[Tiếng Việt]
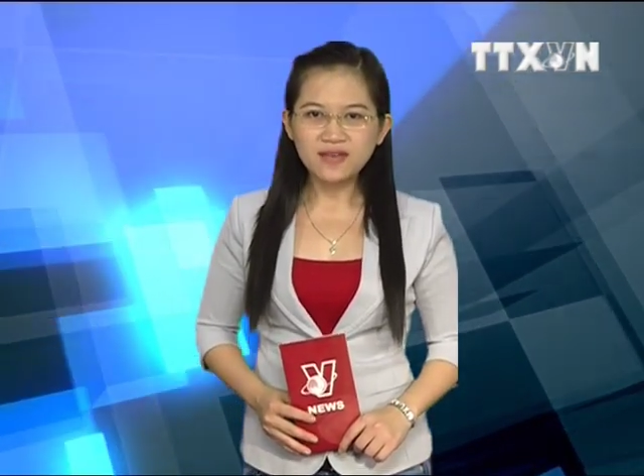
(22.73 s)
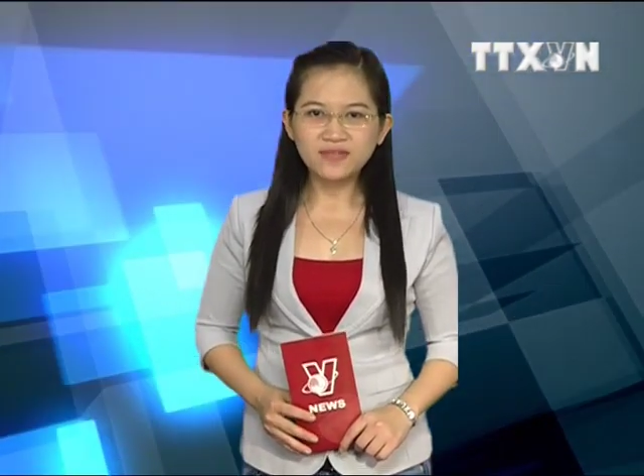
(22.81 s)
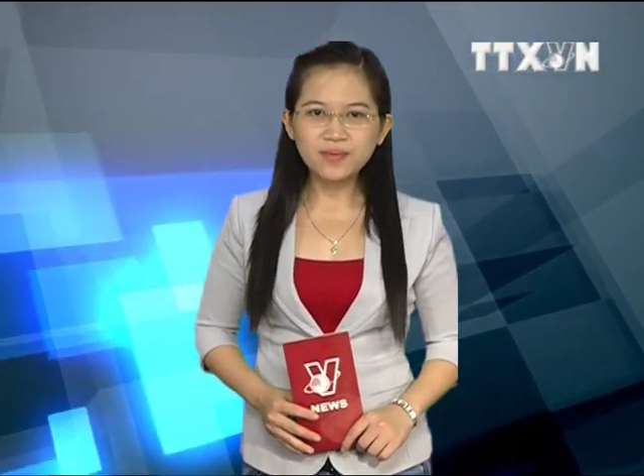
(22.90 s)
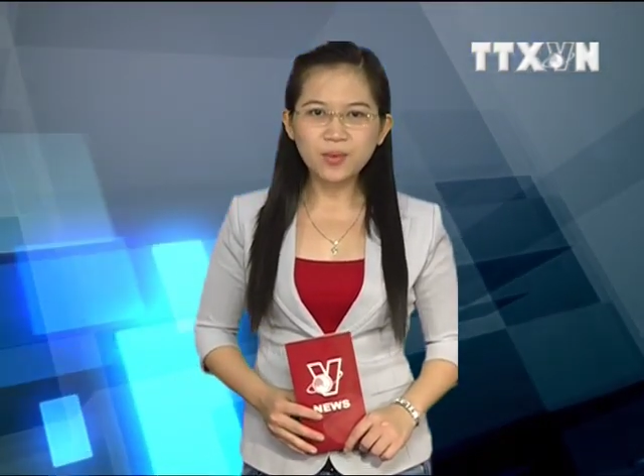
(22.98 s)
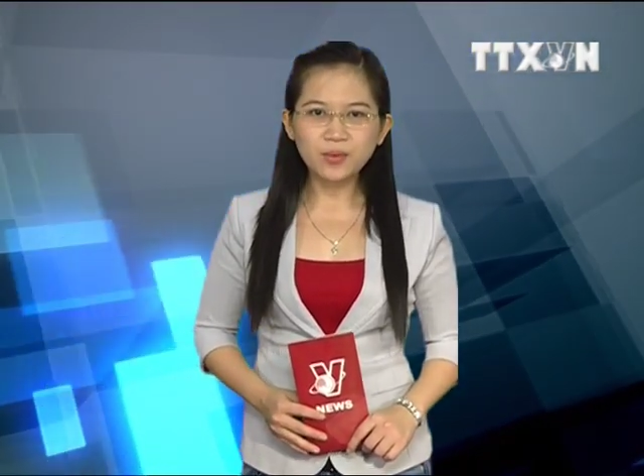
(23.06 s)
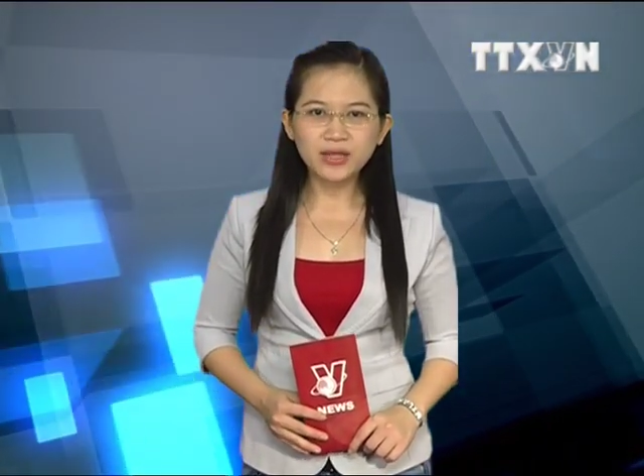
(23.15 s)

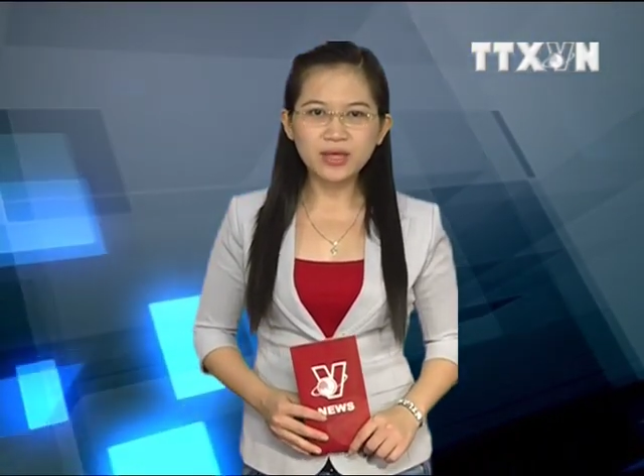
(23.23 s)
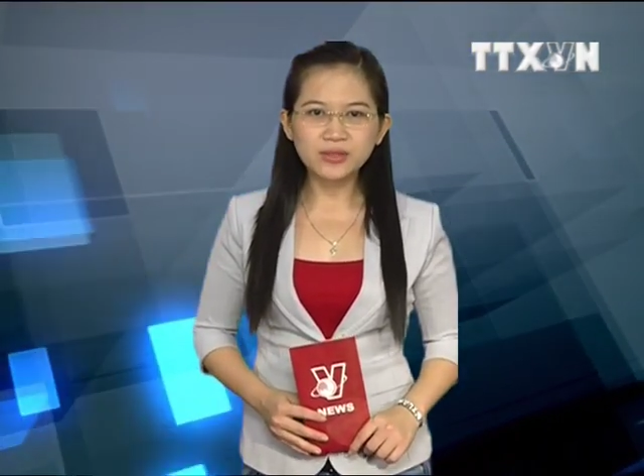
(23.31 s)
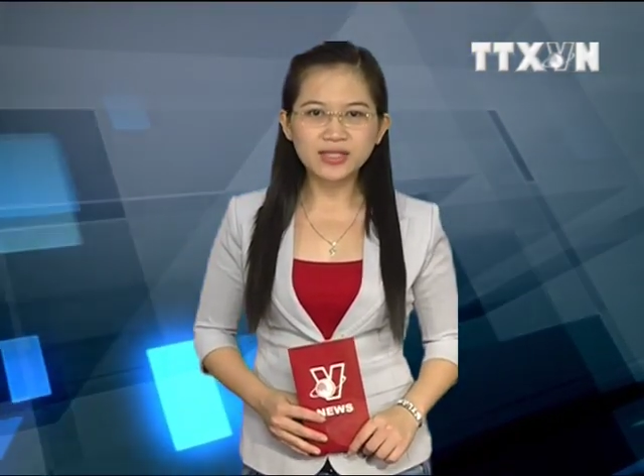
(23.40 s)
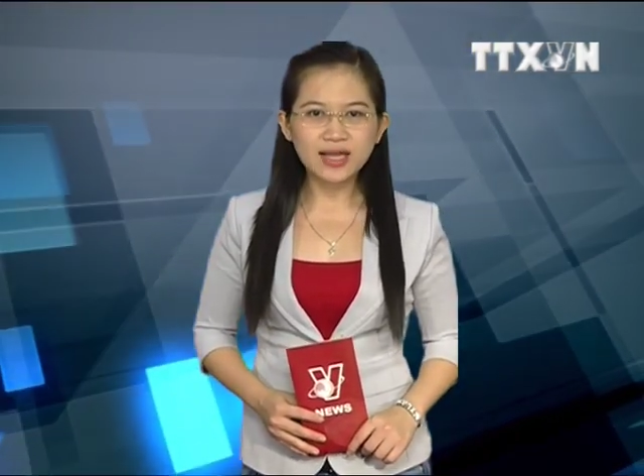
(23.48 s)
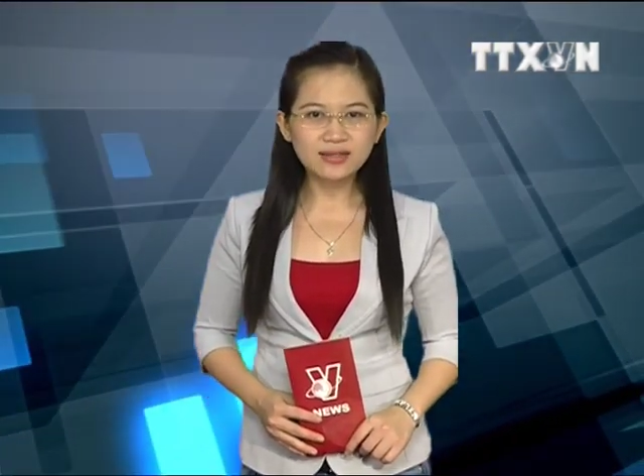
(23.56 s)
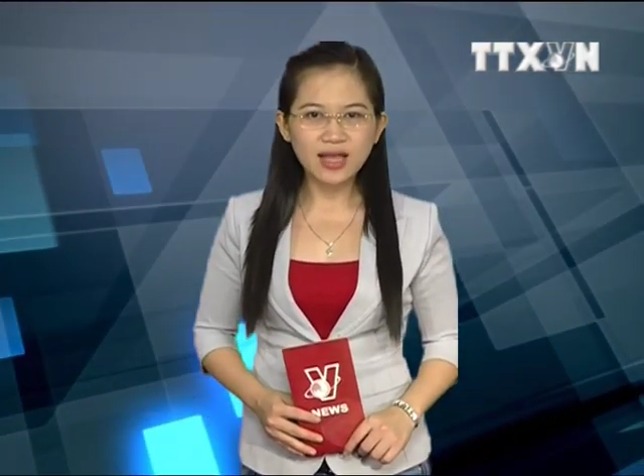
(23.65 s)
với mục tiêu
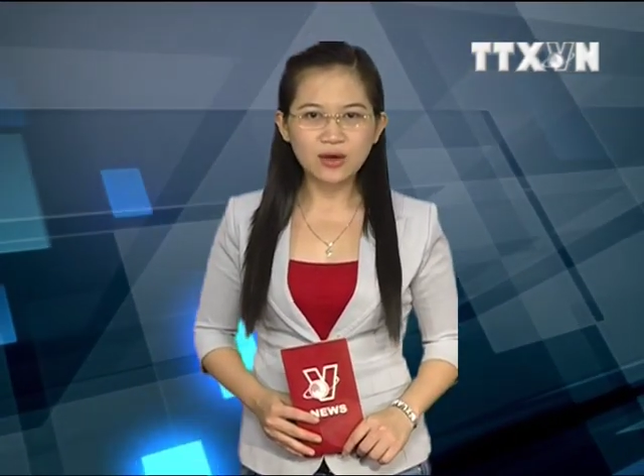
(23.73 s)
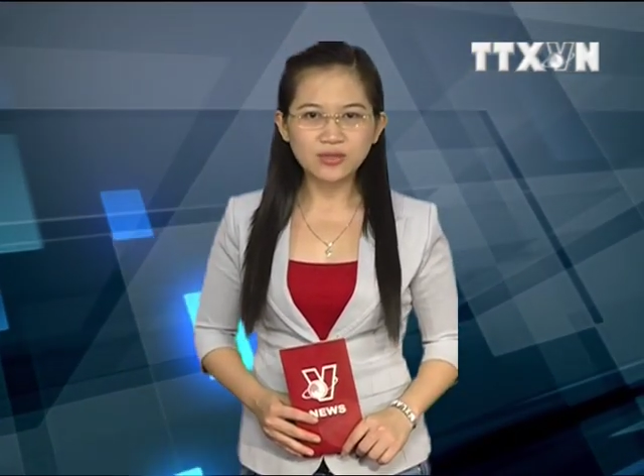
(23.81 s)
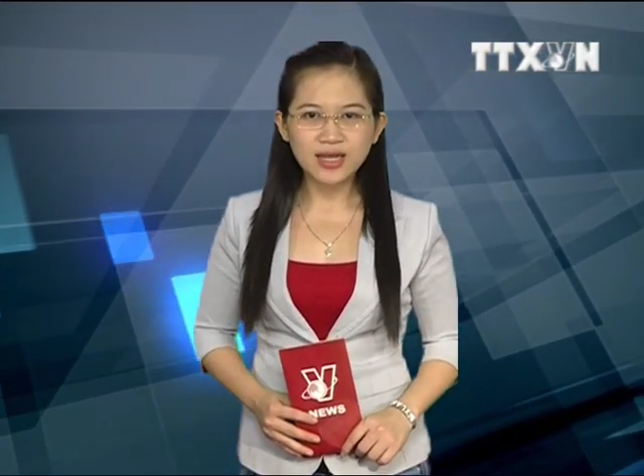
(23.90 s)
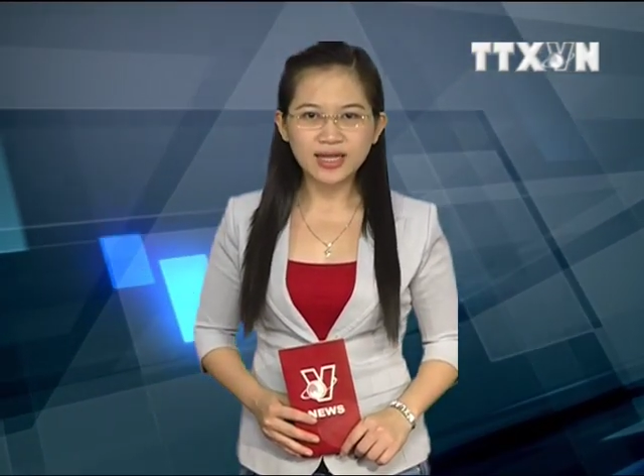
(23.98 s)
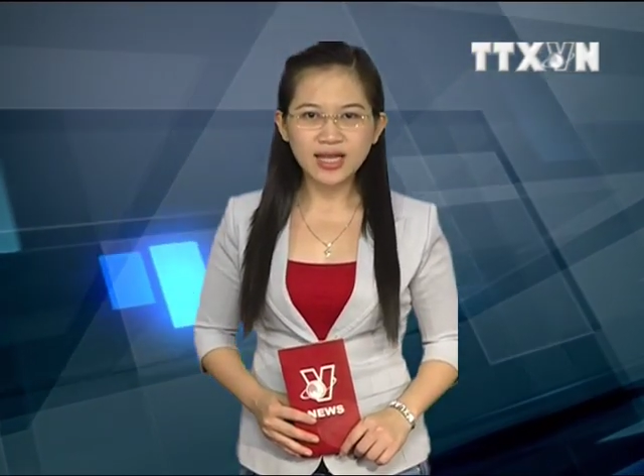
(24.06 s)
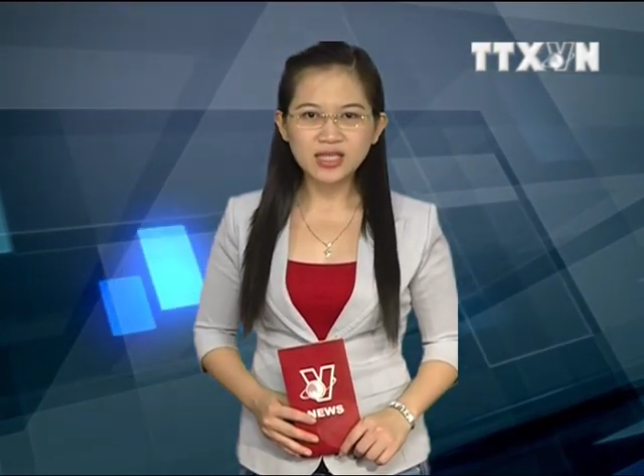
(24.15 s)
sáng tạo
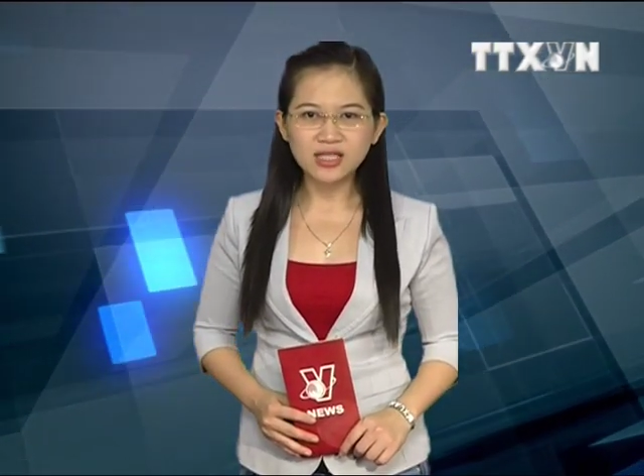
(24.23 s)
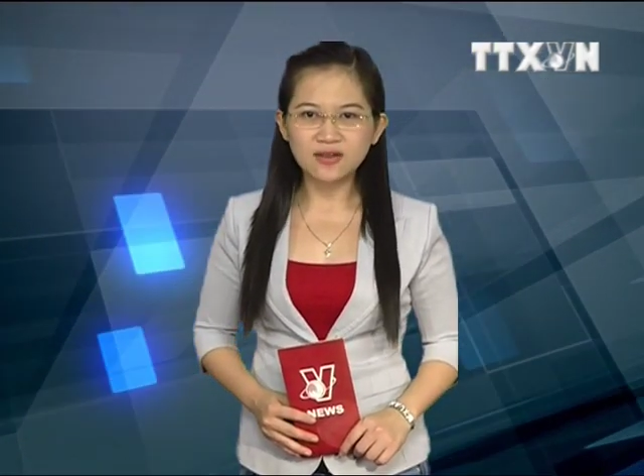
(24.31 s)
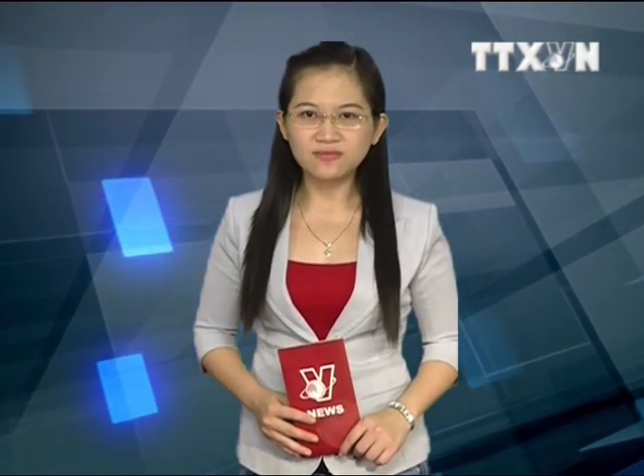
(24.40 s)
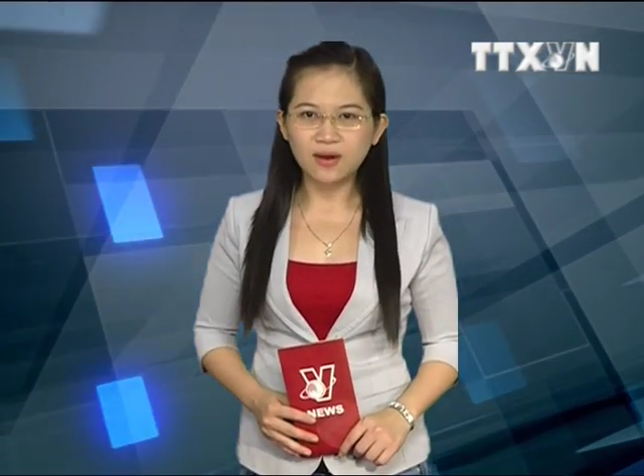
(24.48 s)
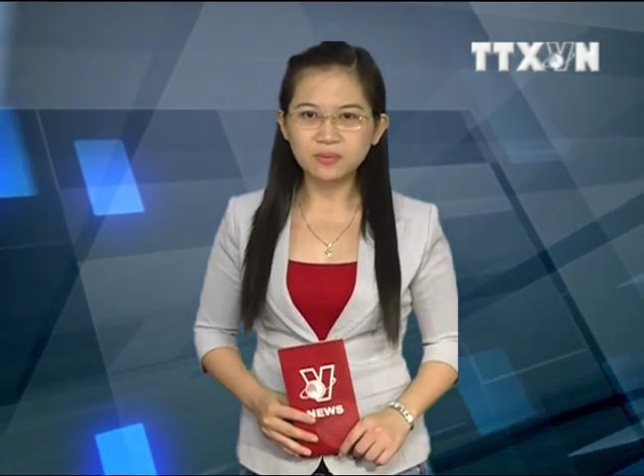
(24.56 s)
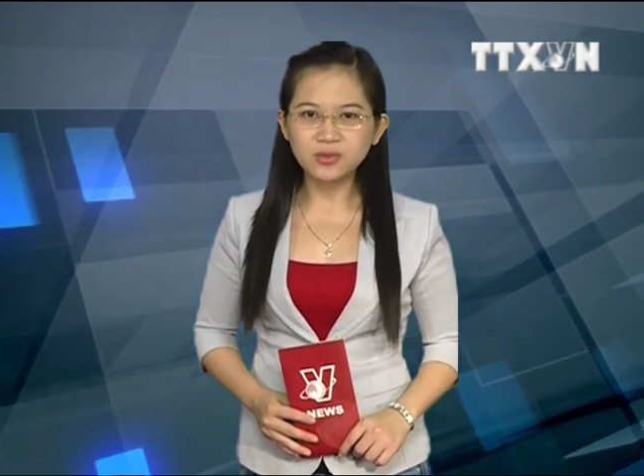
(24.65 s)
ra các
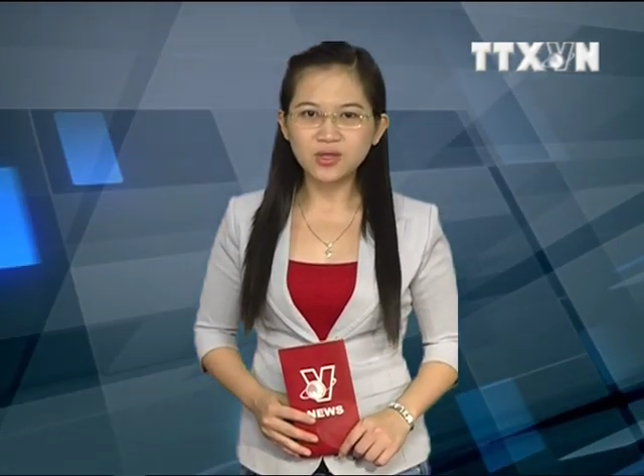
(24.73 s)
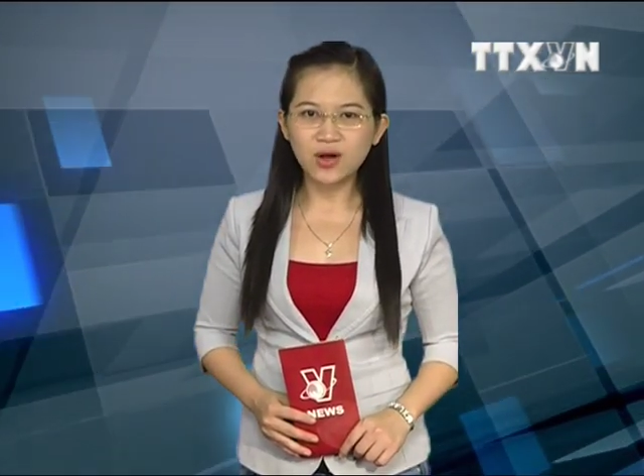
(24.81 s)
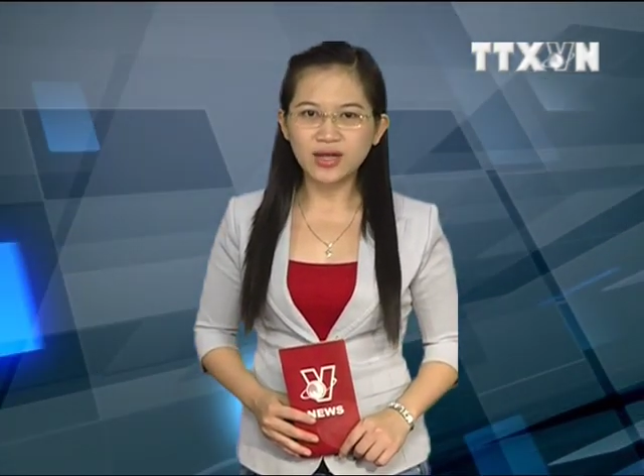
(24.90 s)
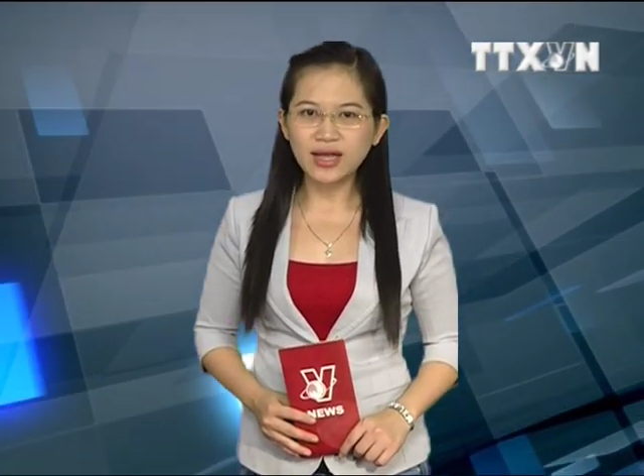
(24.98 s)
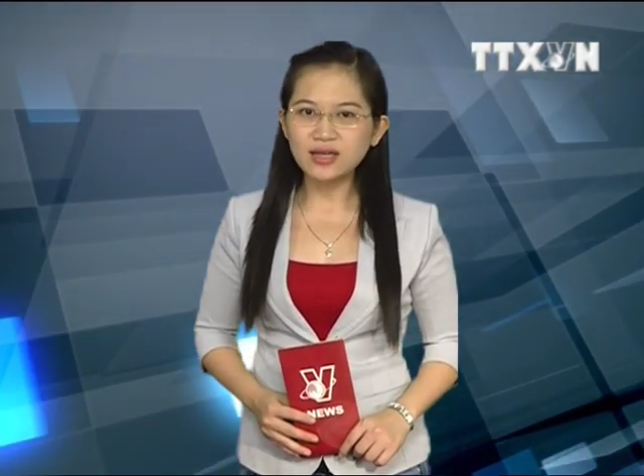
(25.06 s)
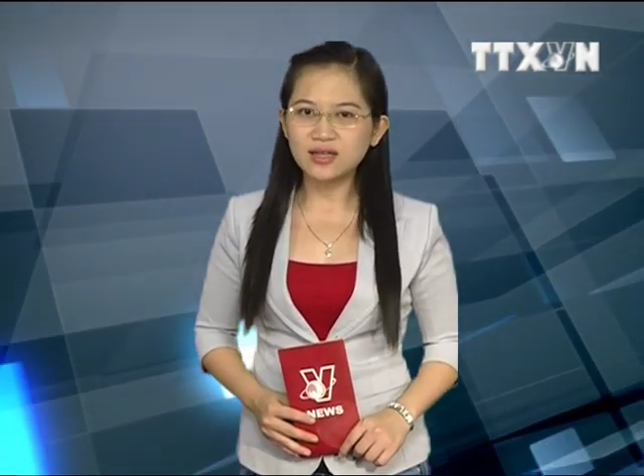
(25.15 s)
sản phẩm cho các